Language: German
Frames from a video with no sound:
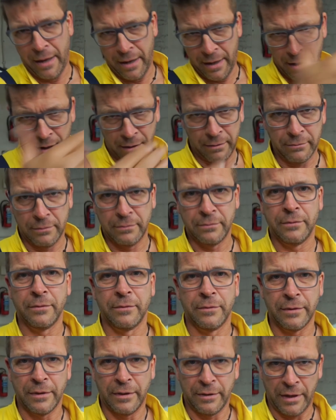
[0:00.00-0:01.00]
Er
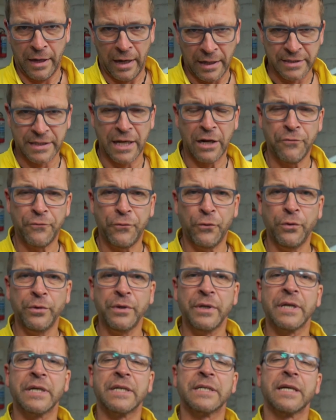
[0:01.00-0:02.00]
ans
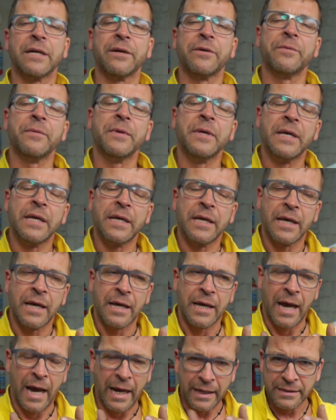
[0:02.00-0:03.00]
Telefon, ich sage,
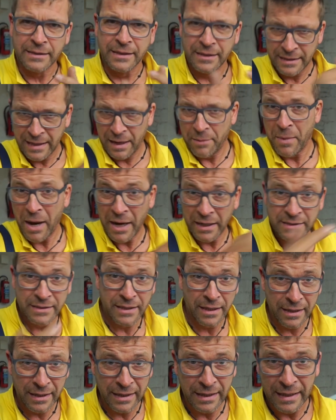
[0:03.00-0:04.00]
hat der
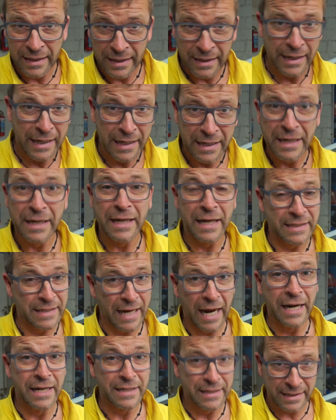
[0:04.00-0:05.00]
Meister ihnen das
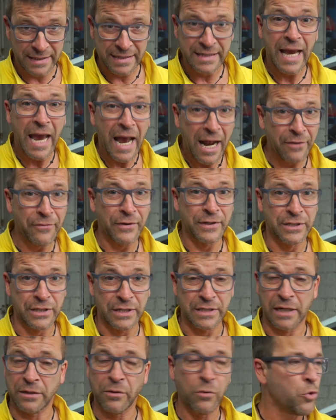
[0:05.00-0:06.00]
alles erzählt, was ich
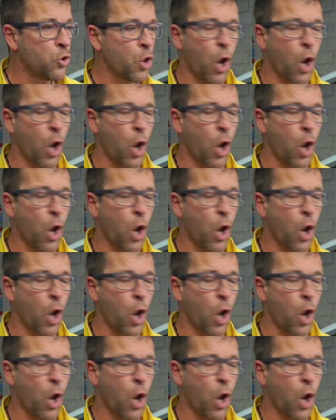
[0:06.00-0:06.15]
gesagt habe.